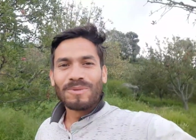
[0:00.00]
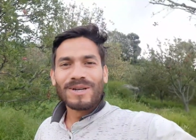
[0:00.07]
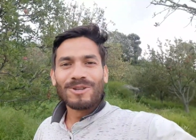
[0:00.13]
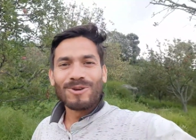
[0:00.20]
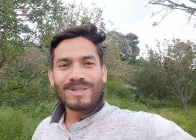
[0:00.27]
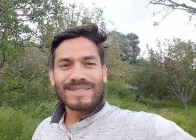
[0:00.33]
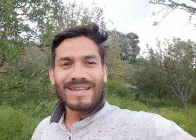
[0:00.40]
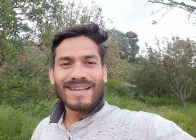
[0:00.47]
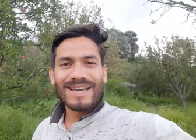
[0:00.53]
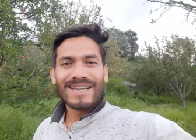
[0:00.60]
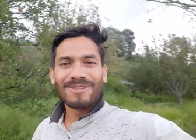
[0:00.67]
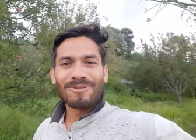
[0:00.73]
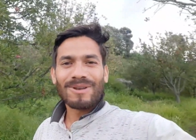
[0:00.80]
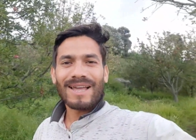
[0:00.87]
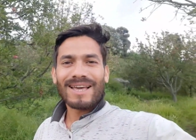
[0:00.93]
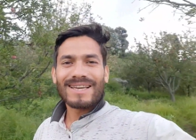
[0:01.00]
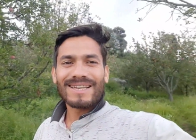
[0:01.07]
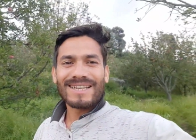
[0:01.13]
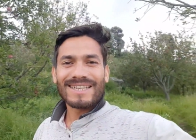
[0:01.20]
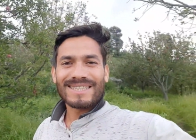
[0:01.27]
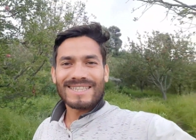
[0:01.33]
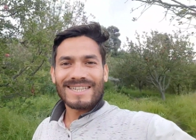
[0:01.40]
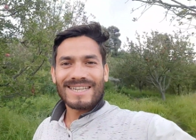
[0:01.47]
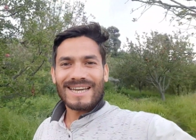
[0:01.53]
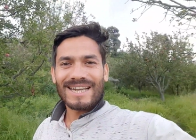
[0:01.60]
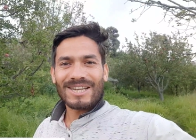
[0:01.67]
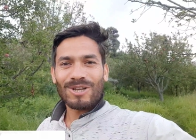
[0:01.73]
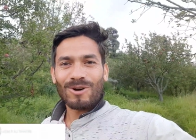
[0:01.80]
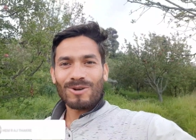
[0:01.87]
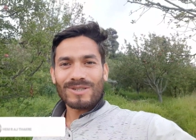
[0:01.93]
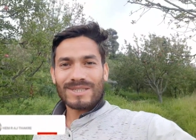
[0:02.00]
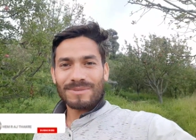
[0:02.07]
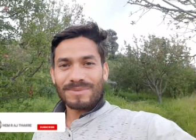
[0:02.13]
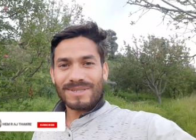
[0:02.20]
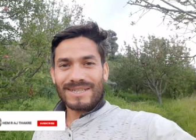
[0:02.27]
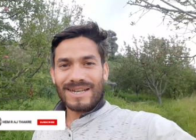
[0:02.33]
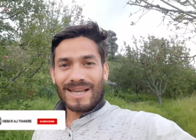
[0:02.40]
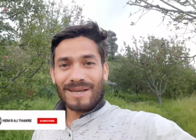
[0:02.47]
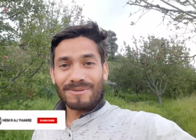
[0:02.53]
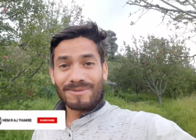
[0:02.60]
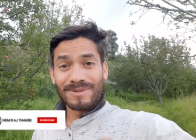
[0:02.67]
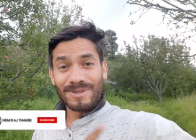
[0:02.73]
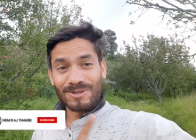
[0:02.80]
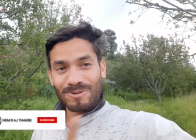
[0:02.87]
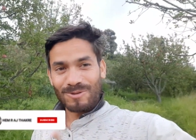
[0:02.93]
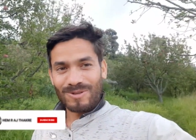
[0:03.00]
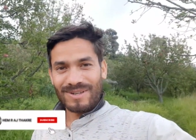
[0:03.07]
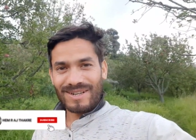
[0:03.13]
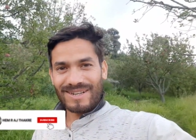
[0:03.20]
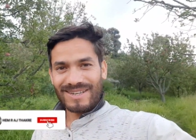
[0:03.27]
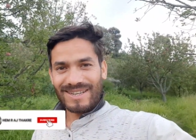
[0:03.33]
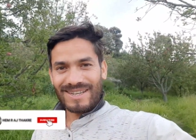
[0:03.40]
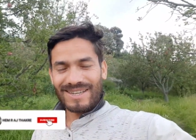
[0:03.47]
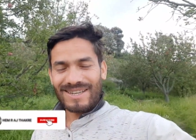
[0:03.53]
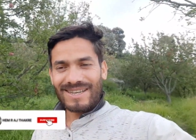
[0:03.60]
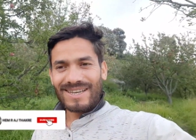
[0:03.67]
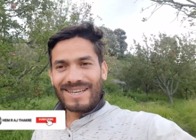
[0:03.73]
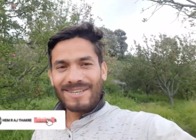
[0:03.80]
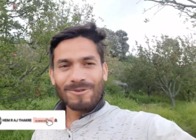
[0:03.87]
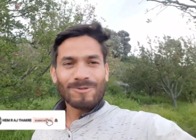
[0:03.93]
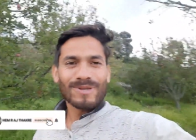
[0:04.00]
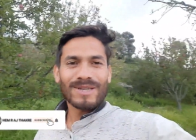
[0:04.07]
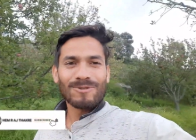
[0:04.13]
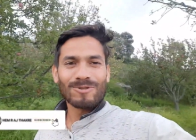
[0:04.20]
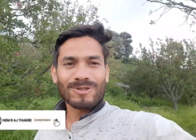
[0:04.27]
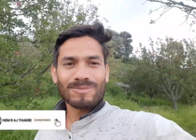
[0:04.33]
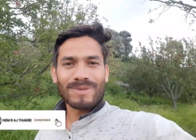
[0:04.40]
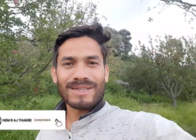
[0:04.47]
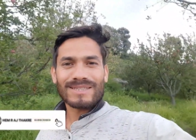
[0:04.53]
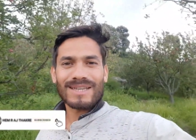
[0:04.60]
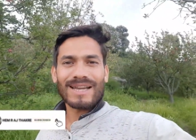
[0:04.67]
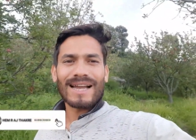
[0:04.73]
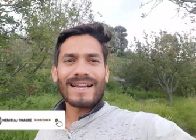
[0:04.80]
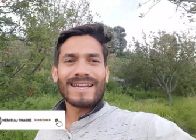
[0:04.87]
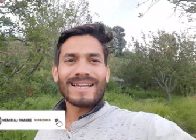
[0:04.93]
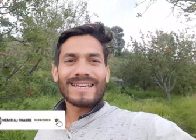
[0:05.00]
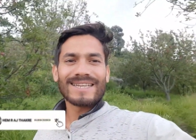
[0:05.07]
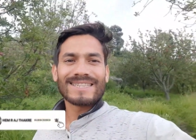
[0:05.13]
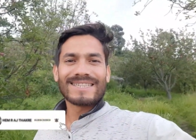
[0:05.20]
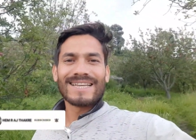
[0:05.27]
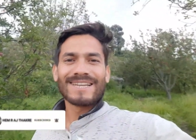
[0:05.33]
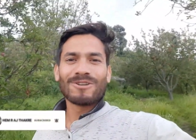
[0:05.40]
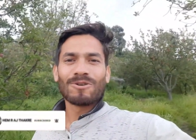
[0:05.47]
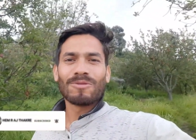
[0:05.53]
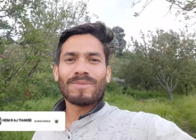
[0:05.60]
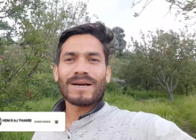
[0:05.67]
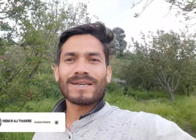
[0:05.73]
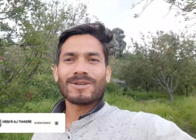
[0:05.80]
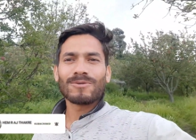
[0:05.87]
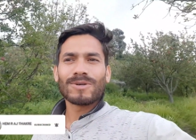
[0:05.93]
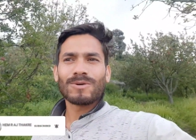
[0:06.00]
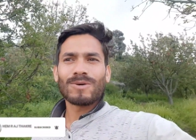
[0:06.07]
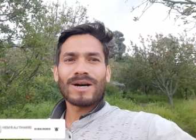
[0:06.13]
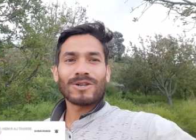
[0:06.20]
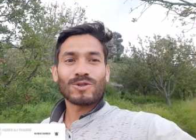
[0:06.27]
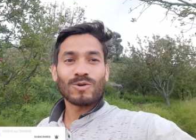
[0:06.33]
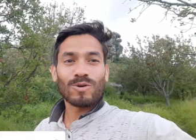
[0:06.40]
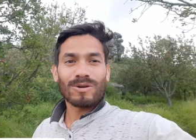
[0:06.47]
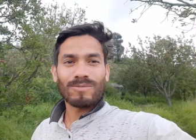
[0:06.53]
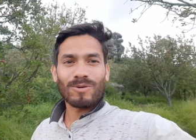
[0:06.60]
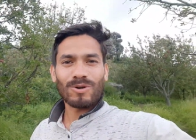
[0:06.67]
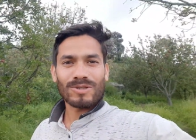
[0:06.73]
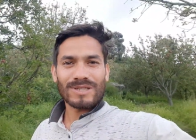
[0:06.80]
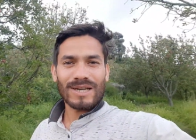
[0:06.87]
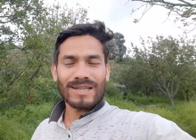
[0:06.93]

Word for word: तो वीडियो अच्छा लगे तो लाइक करिए शेयर करिए और सब्सक्राइब जरूर करिए क्योंकि उसमें ऐसा एंडिंग इसलिए नहीं हो पाई क्योंकि वहाँ शोर बहुत